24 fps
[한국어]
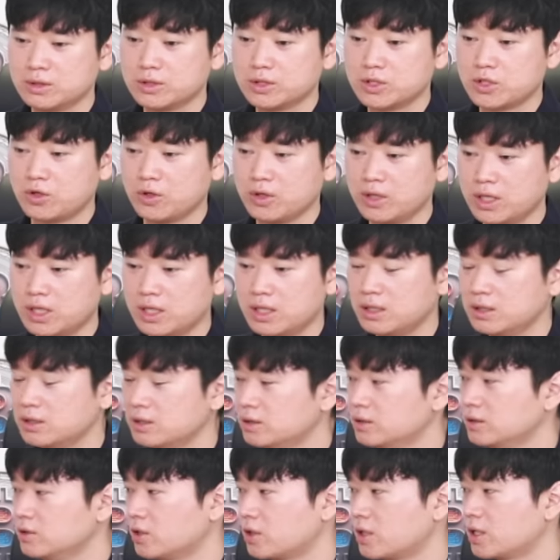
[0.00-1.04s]
저희가
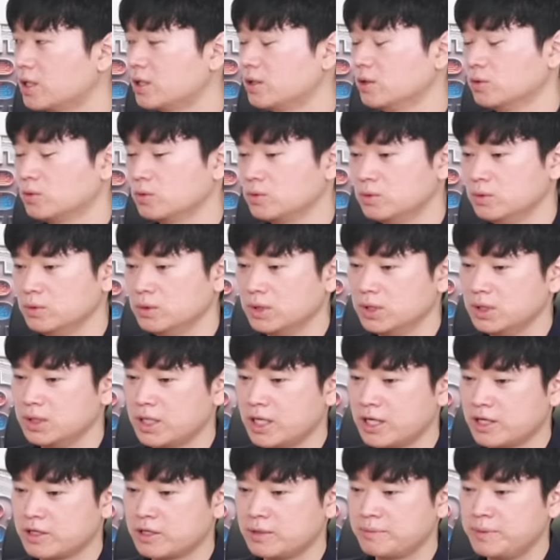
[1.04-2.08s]
하는 역할도 이
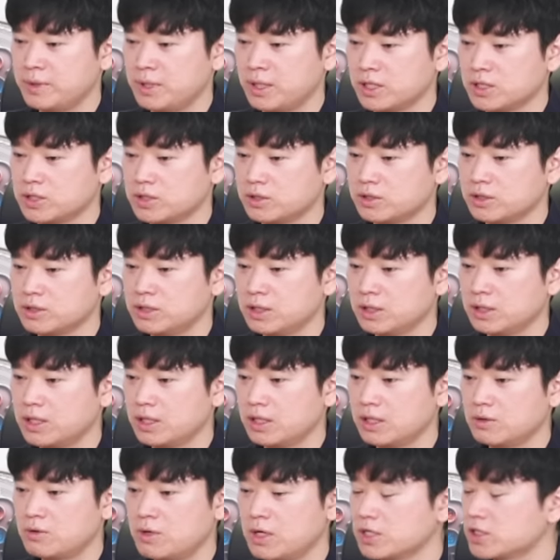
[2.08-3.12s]
엑스알피 레저의
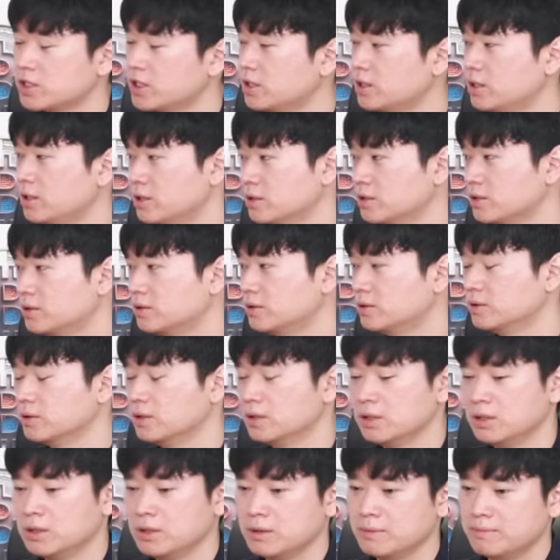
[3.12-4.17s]
생태계를 확장을 해서
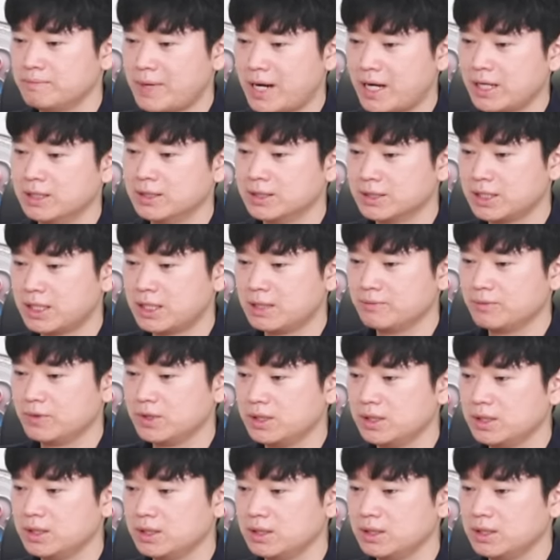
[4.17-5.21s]
많은
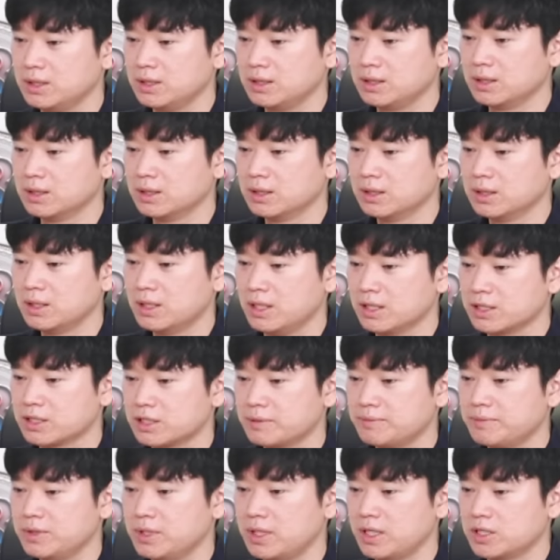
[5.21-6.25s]
사람들이 이
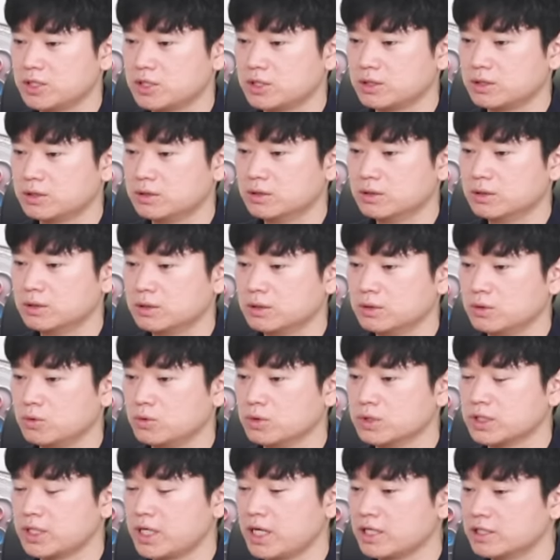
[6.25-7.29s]
엑스알피 레저 그리고
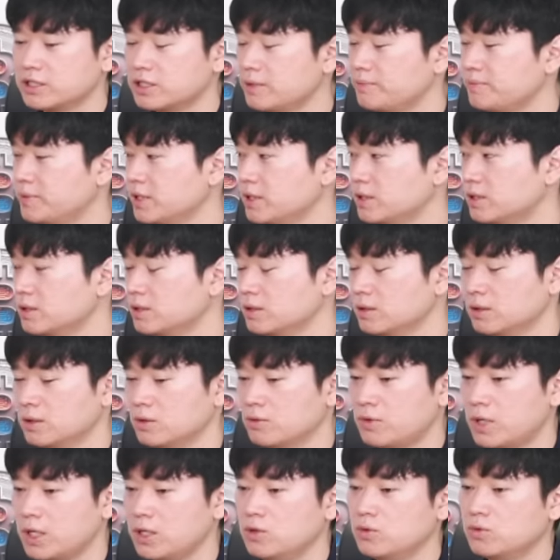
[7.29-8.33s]
이제 엑스알피를
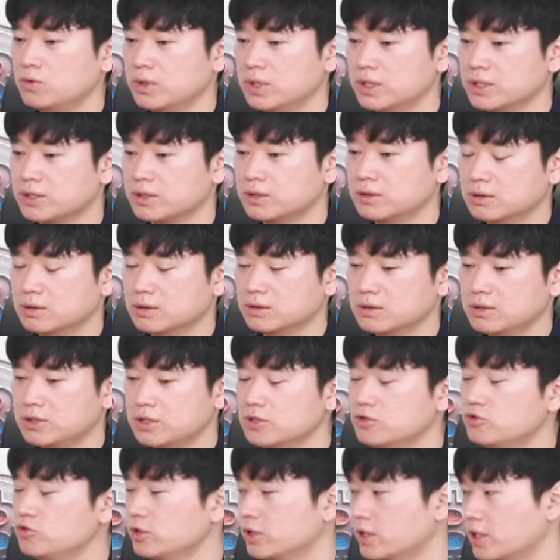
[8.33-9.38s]
활용을 해서 쓸
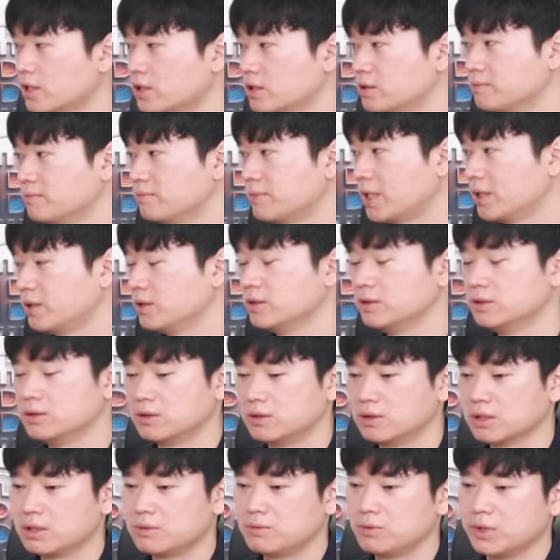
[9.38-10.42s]
수 있게끔 만드는
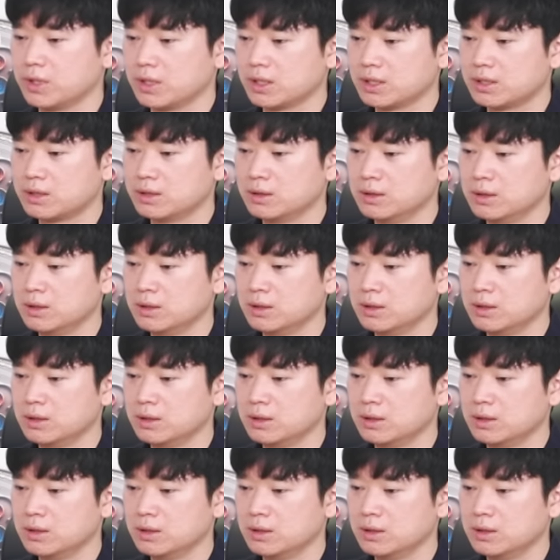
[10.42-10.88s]
거다 보니까